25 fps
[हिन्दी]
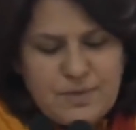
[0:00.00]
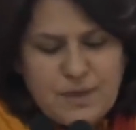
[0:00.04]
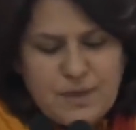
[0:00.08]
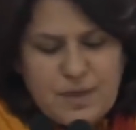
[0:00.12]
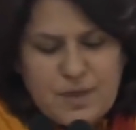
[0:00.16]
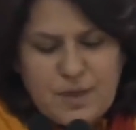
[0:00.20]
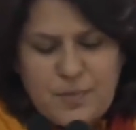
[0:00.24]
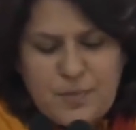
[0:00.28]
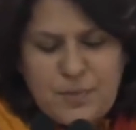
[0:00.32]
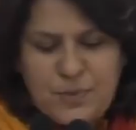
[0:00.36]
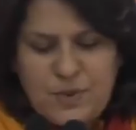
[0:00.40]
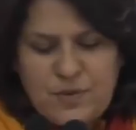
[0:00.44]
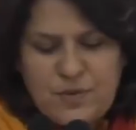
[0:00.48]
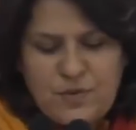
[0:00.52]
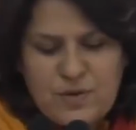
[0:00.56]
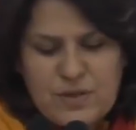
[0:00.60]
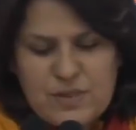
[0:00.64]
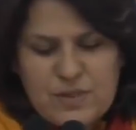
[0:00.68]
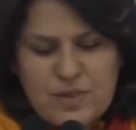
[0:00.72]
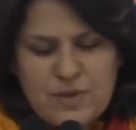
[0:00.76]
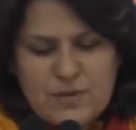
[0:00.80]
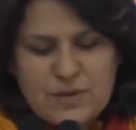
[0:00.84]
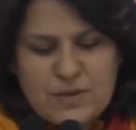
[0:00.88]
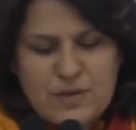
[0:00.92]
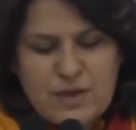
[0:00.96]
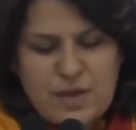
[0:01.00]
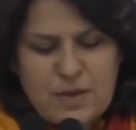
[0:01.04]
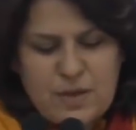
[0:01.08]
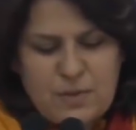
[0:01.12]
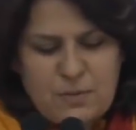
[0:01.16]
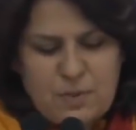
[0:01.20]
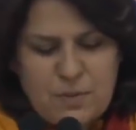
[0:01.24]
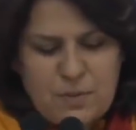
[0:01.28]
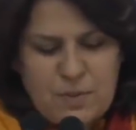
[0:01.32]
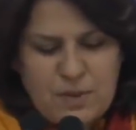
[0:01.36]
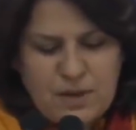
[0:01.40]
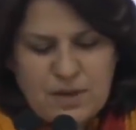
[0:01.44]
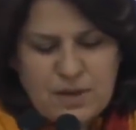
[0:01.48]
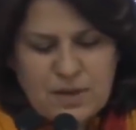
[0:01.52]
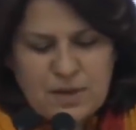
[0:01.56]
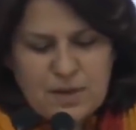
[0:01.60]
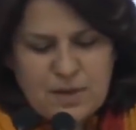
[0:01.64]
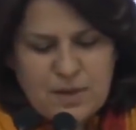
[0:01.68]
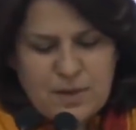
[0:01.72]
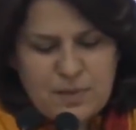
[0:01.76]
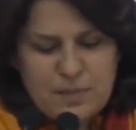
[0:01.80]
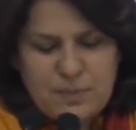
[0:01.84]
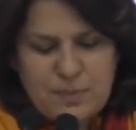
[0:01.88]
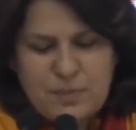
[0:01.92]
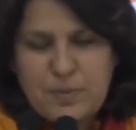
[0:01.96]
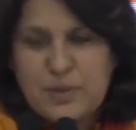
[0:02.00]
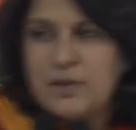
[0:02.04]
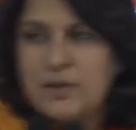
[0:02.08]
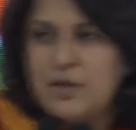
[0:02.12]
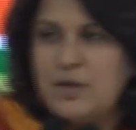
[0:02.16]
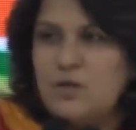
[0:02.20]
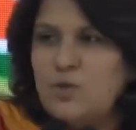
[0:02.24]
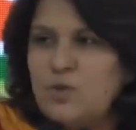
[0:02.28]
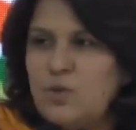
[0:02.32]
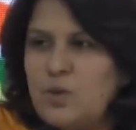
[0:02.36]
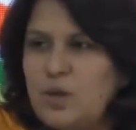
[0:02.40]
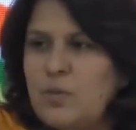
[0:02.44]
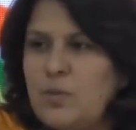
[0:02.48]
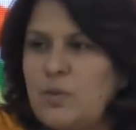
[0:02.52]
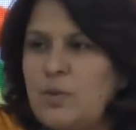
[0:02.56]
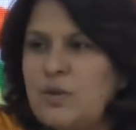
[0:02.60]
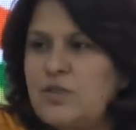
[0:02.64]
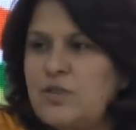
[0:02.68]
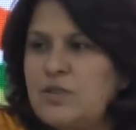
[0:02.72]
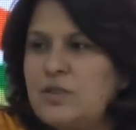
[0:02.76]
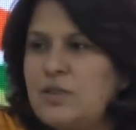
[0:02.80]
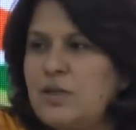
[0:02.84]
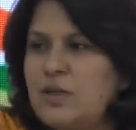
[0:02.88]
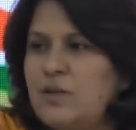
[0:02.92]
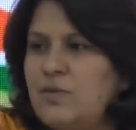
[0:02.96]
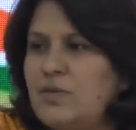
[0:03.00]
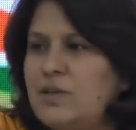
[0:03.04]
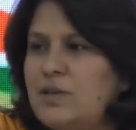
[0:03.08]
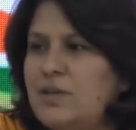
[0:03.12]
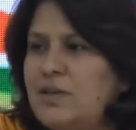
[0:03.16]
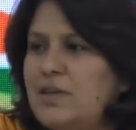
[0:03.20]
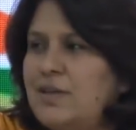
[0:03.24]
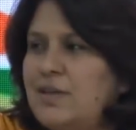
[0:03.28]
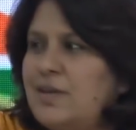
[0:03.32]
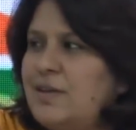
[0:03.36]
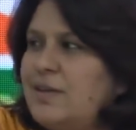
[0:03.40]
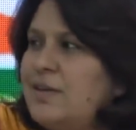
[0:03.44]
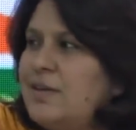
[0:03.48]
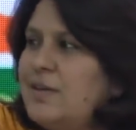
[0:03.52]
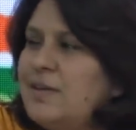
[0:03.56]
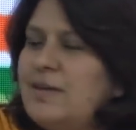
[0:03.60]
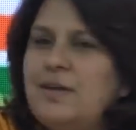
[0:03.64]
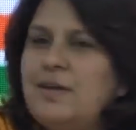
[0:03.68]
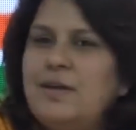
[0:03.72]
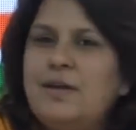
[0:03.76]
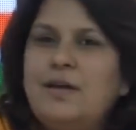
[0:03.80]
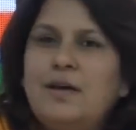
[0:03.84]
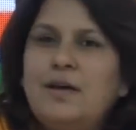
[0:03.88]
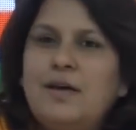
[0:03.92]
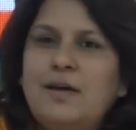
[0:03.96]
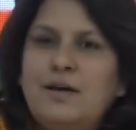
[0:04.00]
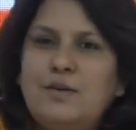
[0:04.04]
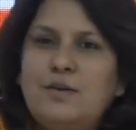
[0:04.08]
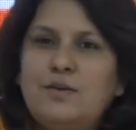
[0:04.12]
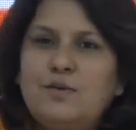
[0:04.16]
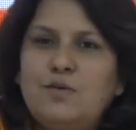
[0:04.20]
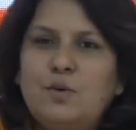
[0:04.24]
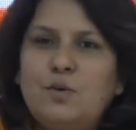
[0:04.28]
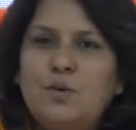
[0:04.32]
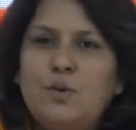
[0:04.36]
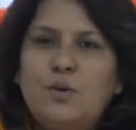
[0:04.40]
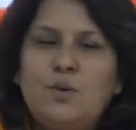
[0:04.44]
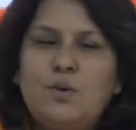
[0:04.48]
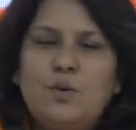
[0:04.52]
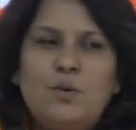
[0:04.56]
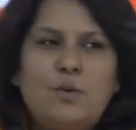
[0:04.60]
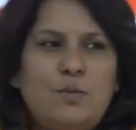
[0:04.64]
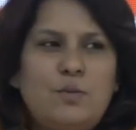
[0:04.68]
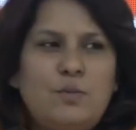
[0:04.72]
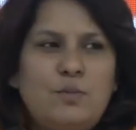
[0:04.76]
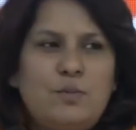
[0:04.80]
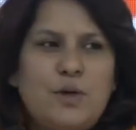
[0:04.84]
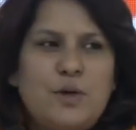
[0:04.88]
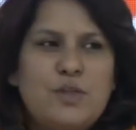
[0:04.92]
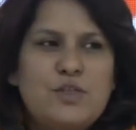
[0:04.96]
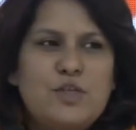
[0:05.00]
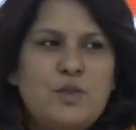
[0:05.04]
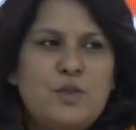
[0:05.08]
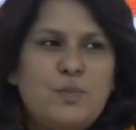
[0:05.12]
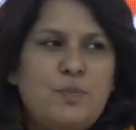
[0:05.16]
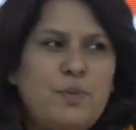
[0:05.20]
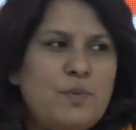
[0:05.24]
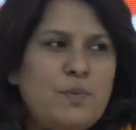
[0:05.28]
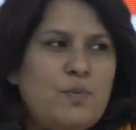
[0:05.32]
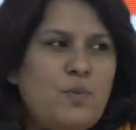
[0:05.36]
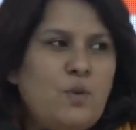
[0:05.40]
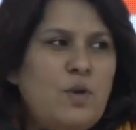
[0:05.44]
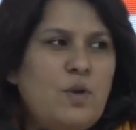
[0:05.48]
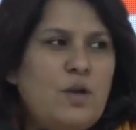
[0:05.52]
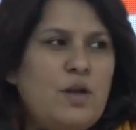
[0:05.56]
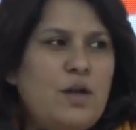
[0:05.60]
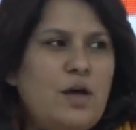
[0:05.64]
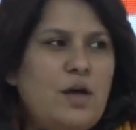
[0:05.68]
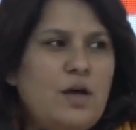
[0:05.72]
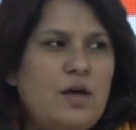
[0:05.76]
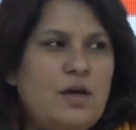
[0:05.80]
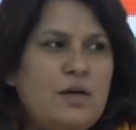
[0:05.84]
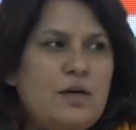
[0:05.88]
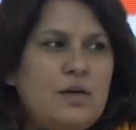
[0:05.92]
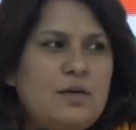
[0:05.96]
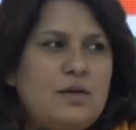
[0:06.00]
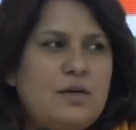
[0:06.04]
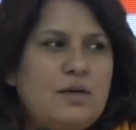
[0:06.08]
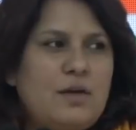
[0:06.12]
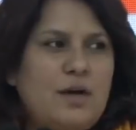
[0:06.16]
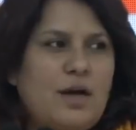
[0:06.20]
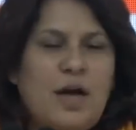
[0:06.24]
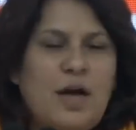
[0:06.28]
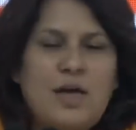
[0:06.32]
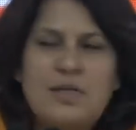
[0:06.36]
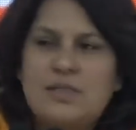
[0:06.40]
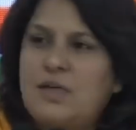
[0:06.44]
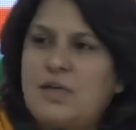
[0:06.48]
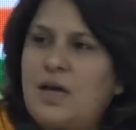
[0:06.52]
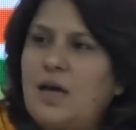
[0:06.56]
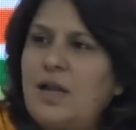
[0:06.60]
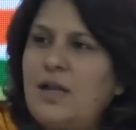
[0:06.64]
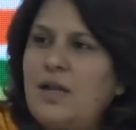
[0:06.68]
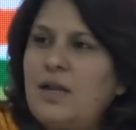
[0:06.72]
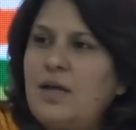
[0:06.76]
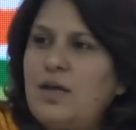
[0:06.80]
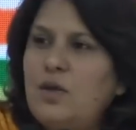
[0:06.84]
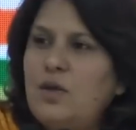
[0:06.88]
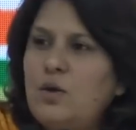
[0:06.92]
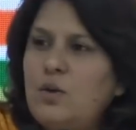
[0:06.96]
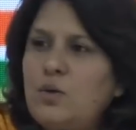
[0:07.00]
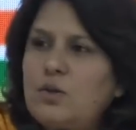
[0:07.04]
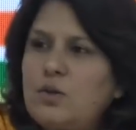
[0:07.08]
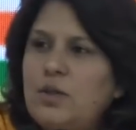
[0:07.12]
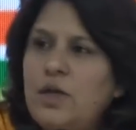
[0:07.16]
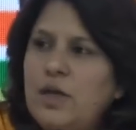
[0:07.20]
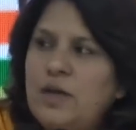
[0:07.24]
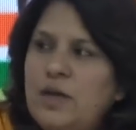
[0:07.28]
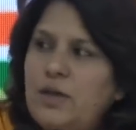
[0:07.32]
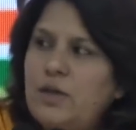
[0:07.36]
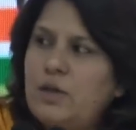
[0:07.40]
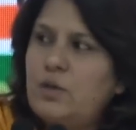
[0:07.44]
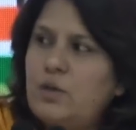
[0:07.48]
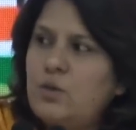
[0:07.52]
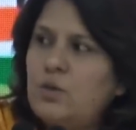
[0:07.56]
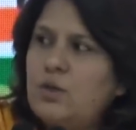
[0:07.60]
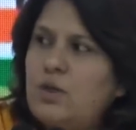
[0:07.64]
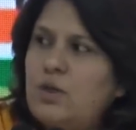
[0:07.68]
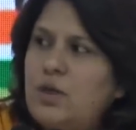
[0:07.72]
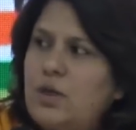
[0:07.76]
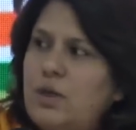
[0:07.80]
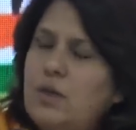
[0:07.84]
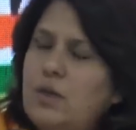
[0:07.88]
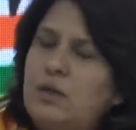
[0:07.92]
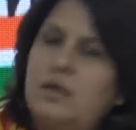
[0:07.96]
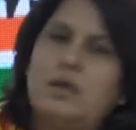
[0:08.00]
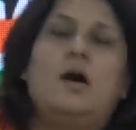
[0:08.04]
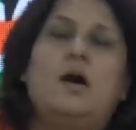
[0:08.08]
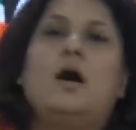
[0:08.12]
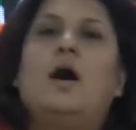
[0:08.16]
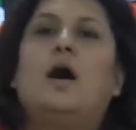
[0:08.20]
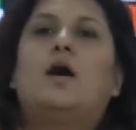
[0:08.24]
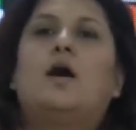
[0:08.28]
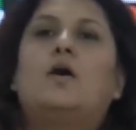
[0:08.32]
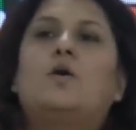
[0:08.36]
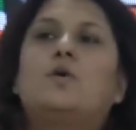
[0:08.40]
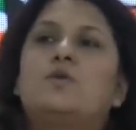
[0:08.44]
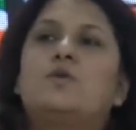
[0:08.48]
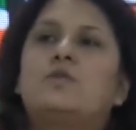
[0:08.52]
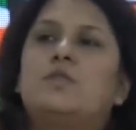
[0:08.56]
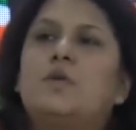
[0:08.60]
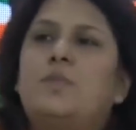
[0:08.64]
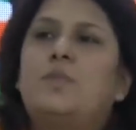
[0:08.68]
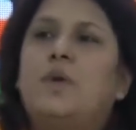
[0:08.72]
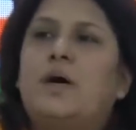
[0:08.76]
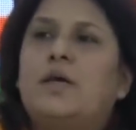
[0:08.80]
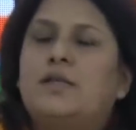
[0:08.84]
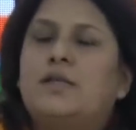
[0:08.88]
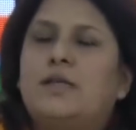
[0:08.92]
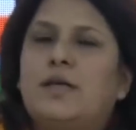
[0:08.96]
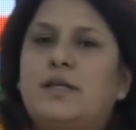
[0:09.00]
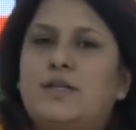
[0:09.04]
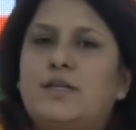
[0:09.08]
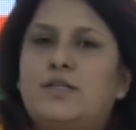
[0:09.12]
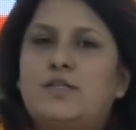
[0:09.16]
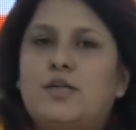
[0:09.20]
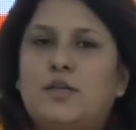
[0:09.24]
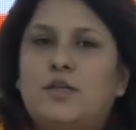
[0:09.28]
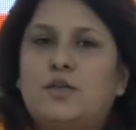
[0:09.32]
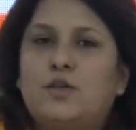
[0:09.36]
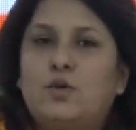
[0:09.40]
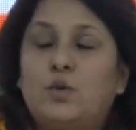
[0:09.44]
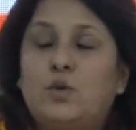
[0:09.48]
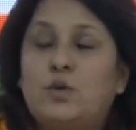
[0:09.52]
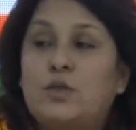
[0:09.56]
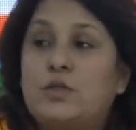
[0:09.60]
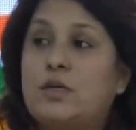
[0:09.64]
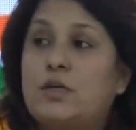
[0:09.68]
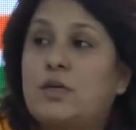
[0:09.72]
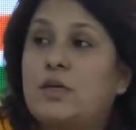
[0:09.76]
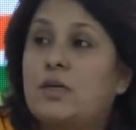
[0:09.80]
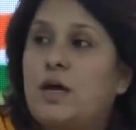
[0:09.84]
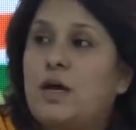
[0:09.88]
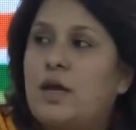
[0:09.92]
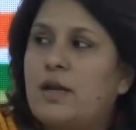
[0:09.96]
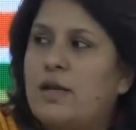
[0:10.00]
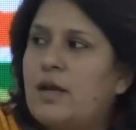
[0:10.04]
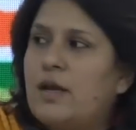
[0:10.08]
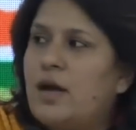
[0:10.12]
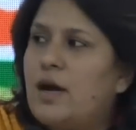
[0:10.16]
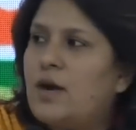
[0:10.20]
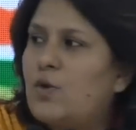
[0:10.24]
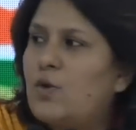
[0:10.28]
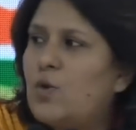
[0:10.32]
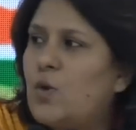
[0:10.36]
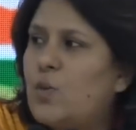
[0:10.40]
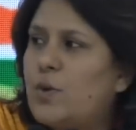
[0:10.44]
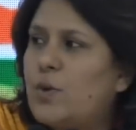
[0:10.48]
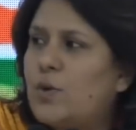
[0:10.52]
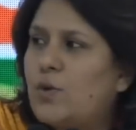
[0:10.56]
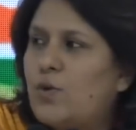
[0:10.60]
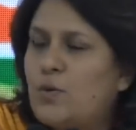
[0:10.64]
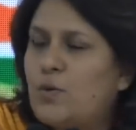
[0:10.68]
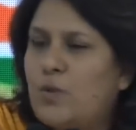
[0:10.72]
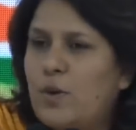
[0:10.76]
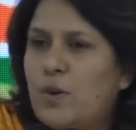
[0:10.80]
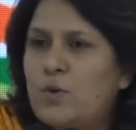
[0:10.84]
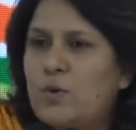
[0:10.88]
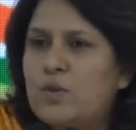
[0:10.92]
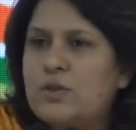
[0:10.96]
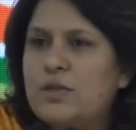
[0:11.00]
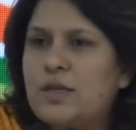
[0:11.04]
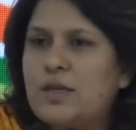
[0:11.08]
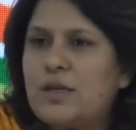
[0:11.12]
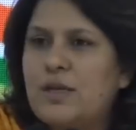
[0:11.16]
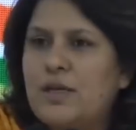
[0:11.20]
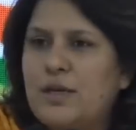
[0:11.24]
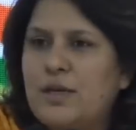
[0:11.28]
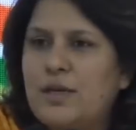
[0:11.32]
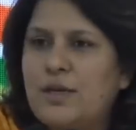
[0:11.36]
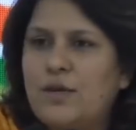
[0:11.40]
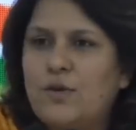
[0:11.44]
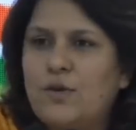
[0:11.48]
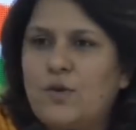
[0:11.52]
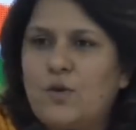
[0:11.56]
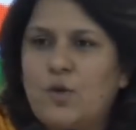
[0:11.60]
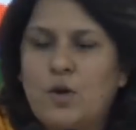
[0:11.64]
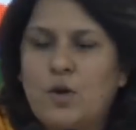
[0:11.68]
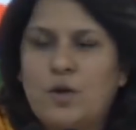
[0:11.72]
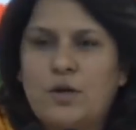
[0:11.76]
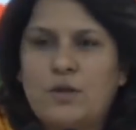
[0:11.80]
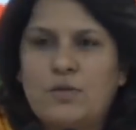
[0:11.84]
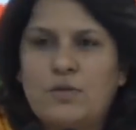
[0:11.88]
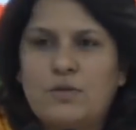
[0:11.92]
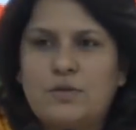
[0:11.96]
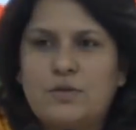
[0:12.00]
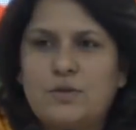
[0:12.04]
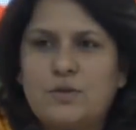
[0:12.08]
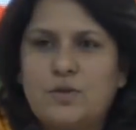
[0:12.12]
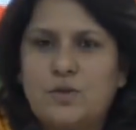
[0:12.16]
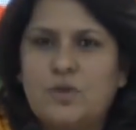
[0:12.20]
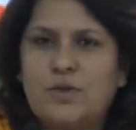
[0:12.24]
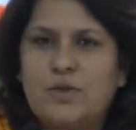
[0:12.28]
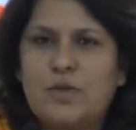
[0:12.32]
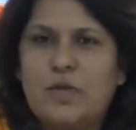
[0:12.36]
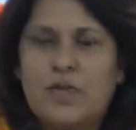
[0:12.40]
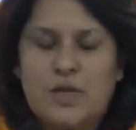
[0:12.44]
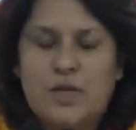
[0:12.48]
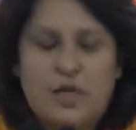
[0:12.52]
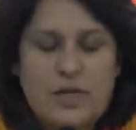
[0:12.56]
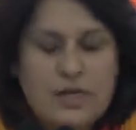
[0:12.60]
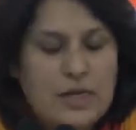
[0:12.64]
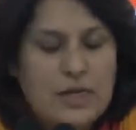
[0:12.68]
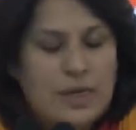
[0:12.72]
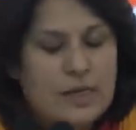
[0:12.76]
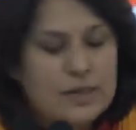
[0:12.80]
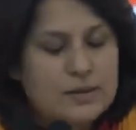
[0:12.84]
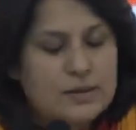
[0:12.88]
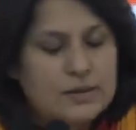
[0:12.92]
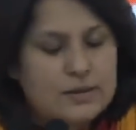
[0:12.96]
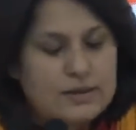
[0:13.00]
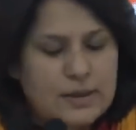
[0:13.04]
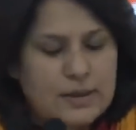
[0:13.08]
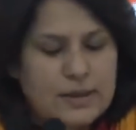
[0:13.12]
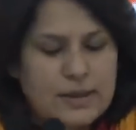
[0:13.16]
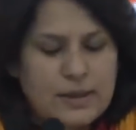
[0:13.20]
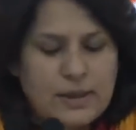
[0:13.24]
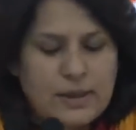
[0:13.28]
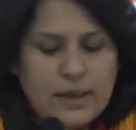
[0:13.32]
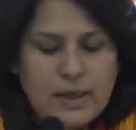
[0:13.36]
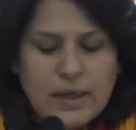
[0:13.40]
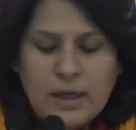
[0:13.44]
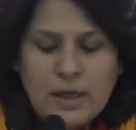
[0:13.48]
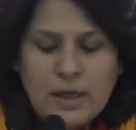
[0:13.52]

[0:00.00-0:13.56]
एक प्रीवियस अवतार में मैंने करीब 15-16 बजट कवर किए हैं तो बजट पे बोलना आसान नहीं होता है क्योंकि आंकड़ों से बात करी जाती है और इस सरकार का आंकड़ों पर कोई भरोसा नहीं है और यूज़ करने की आदत नहीं है